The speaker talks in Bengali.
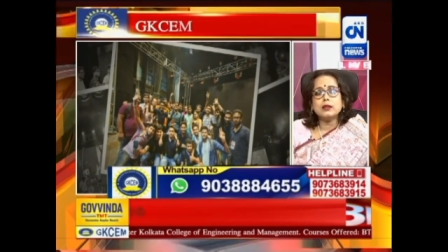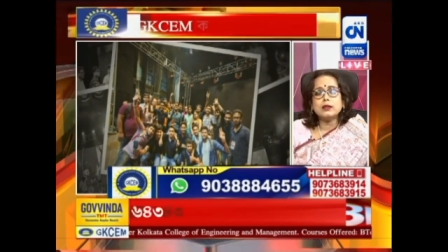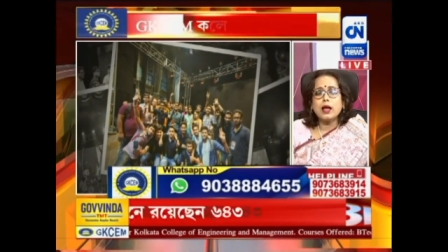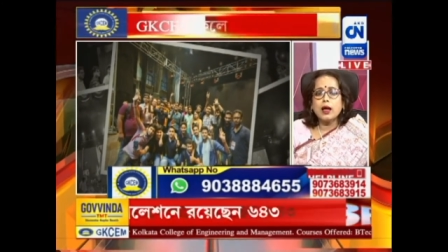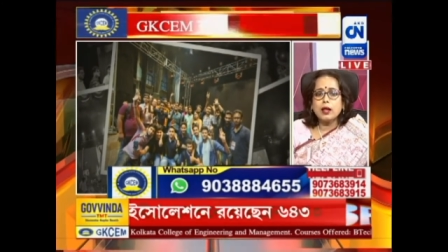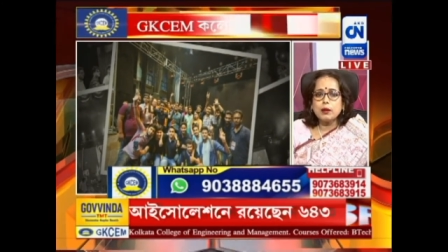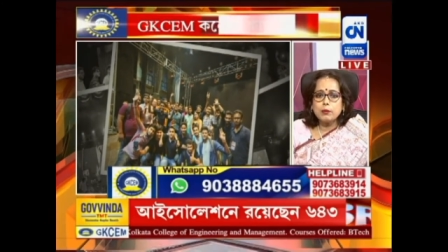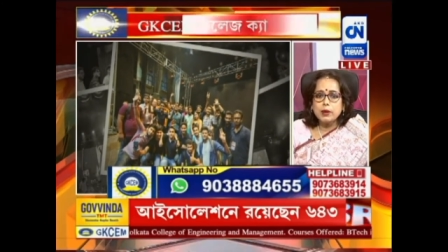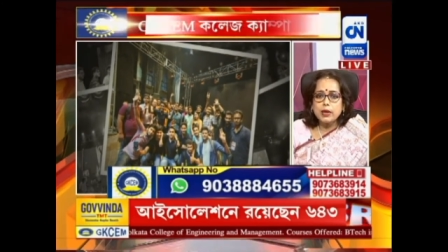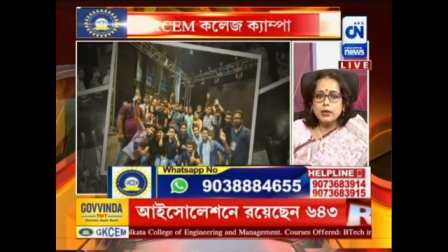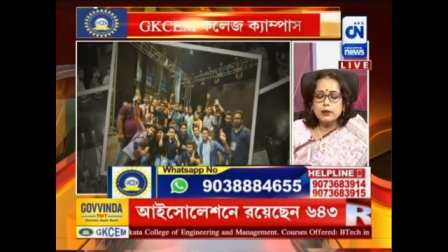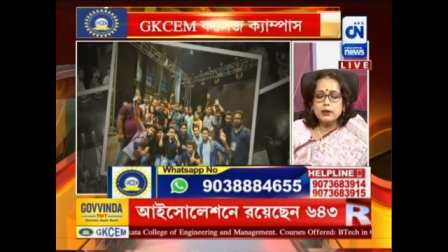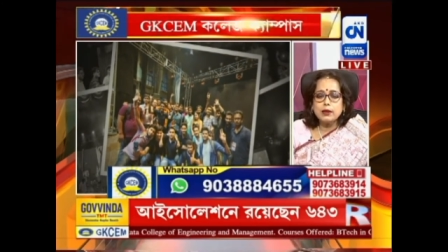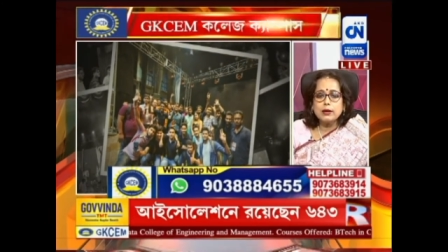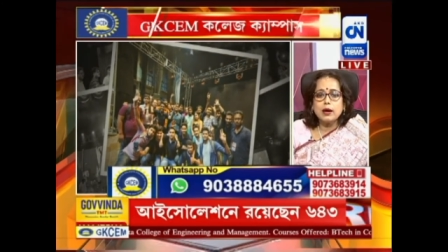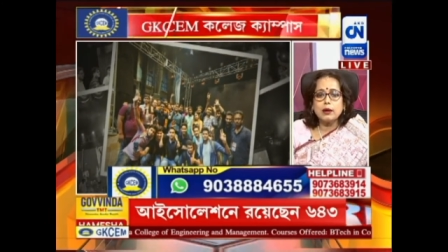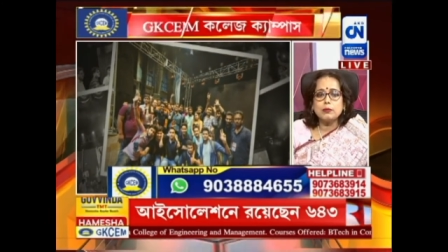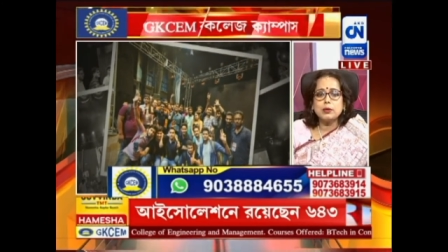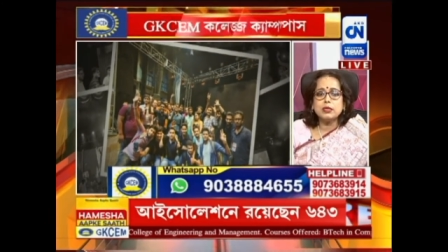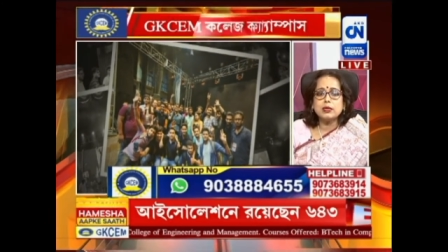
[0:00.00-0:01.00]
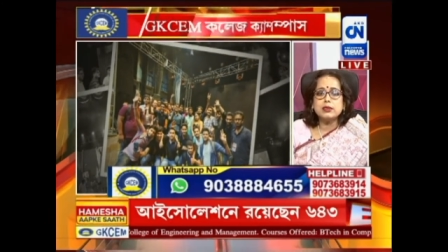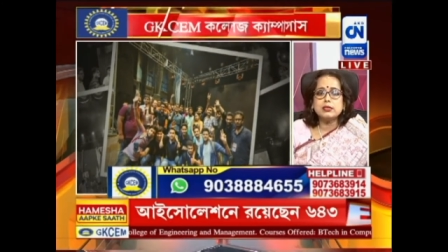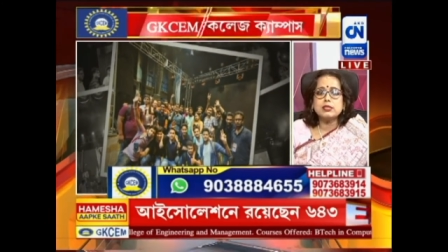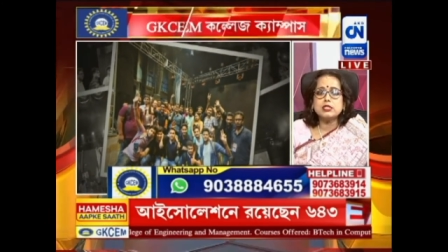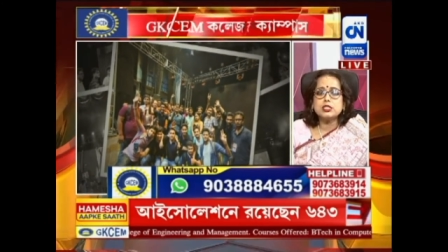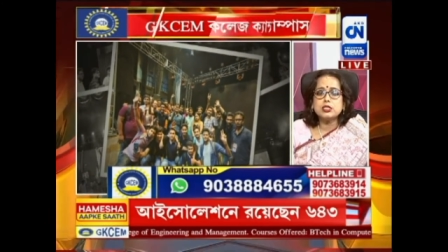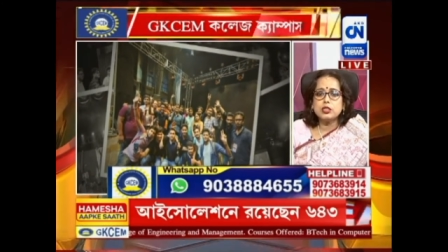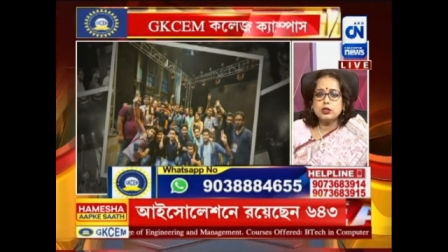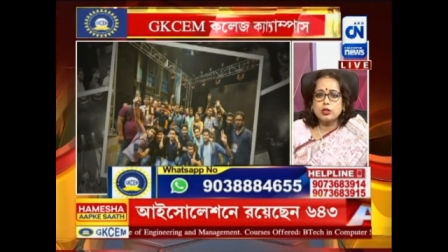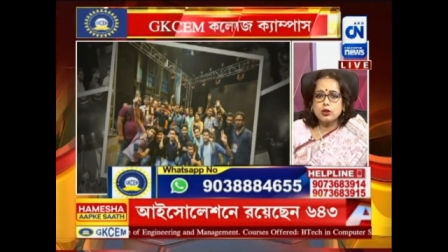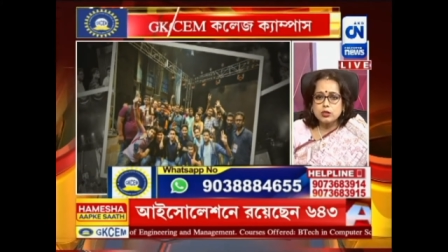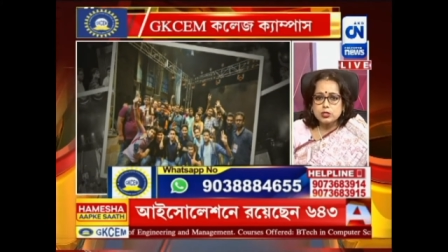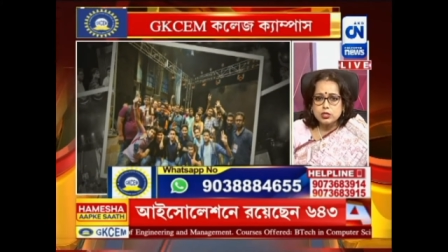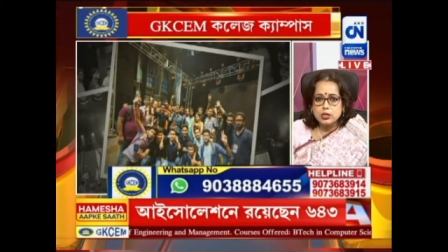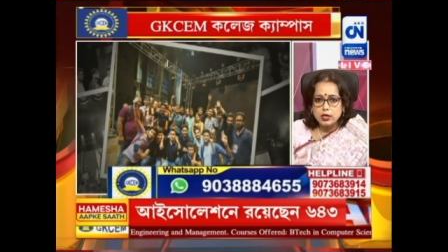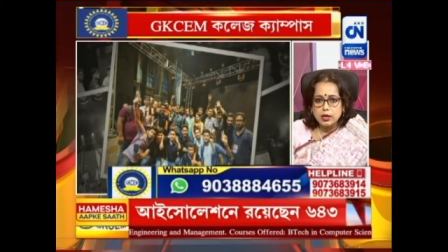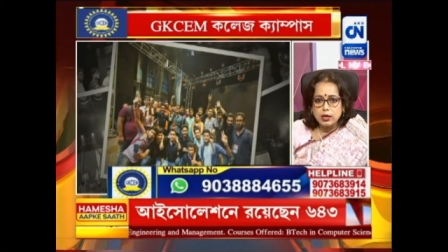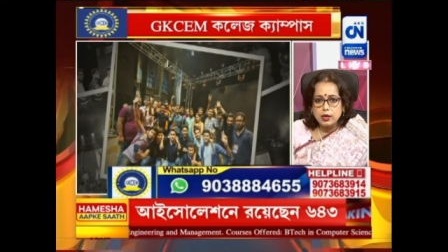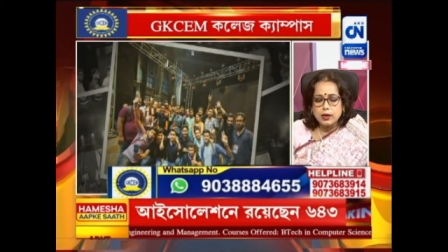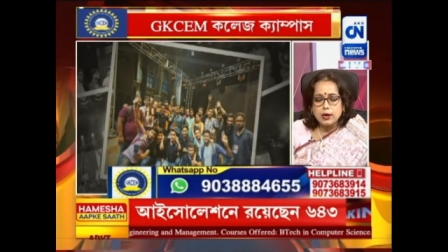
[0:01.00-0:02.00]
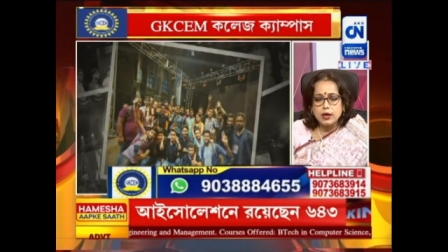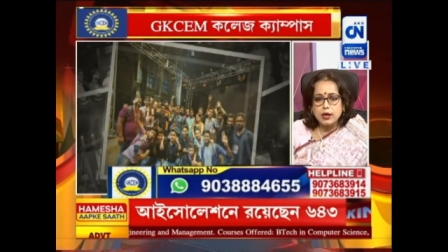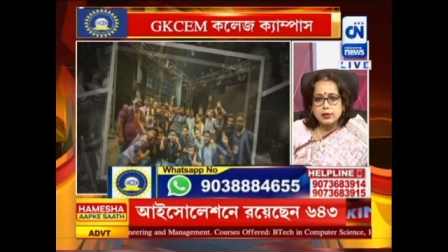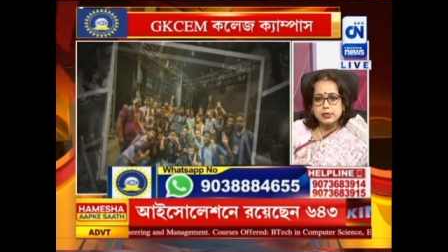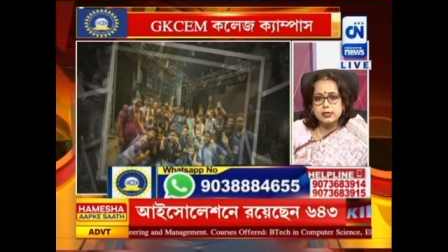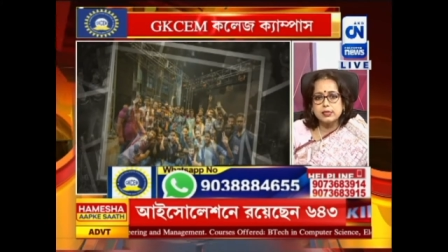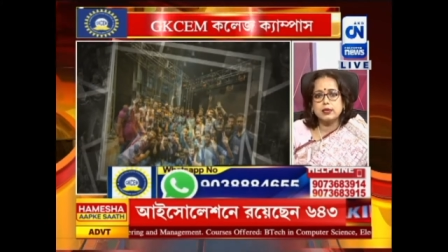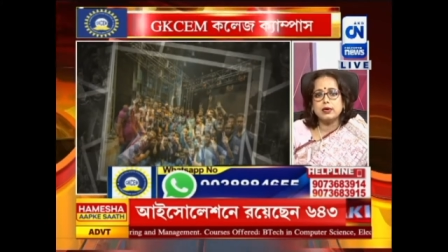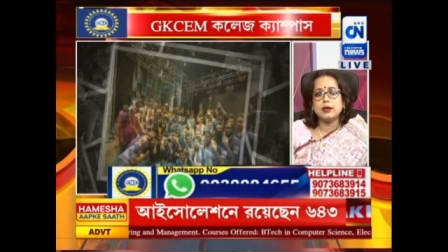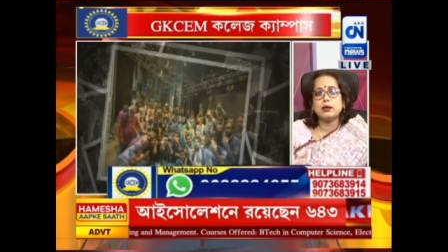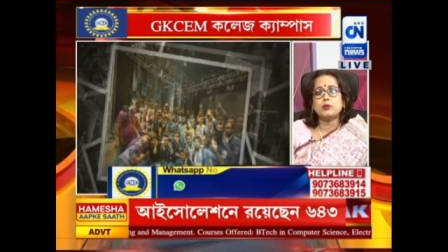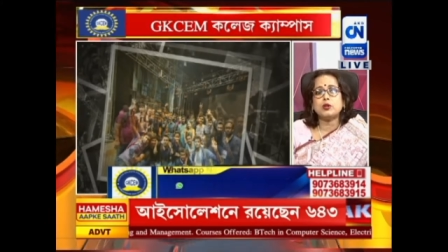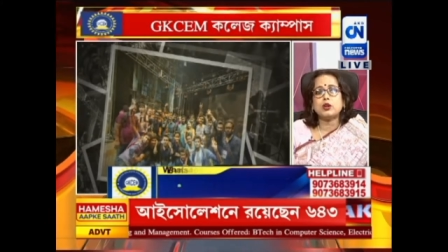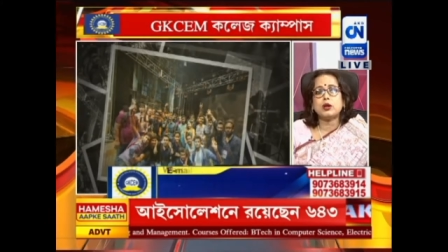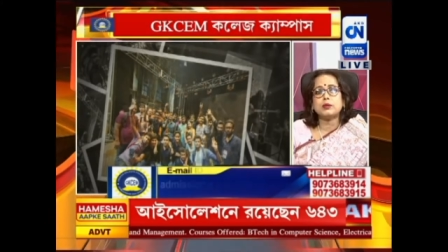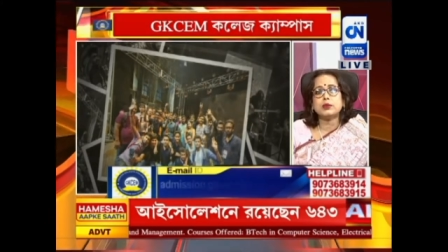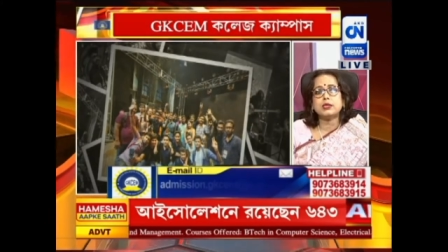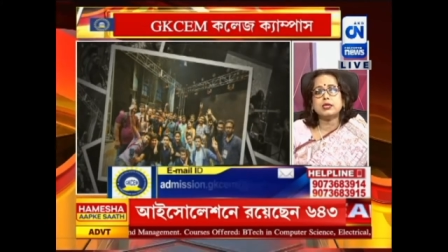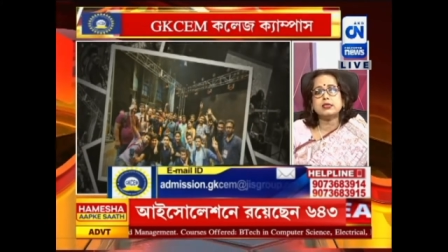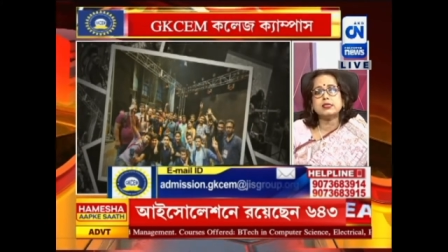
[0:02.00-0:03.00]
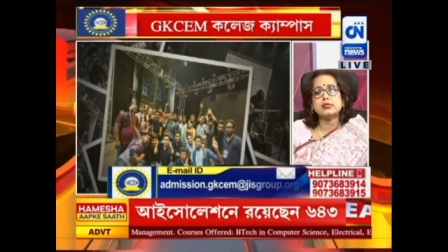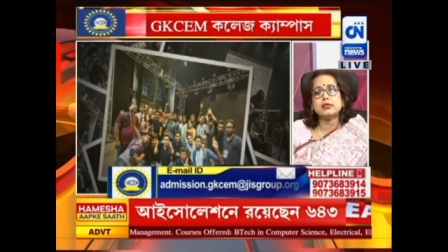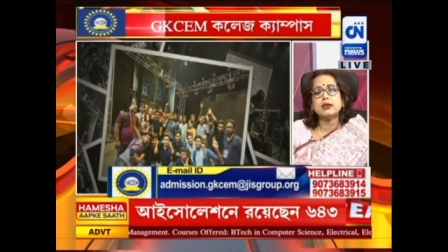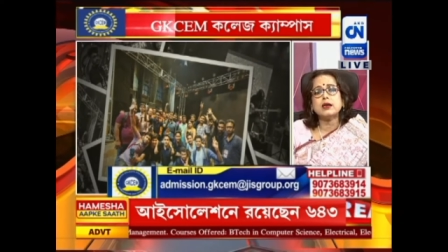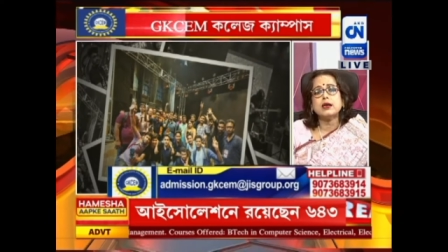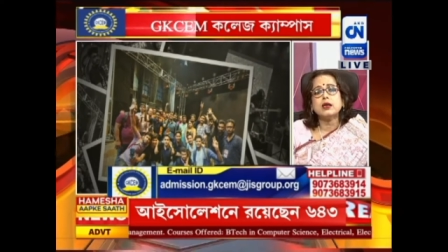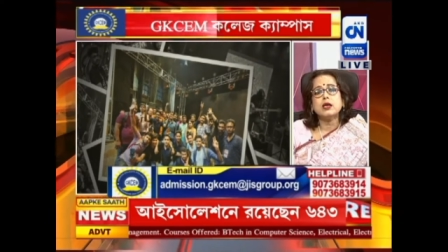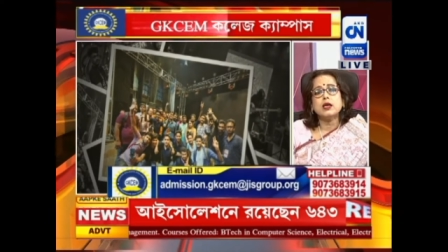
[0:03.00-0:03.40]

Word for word: তার বাইরে আমাদের যা শিক্ষক শিক্ষিকা আছে এবং আমাদের যে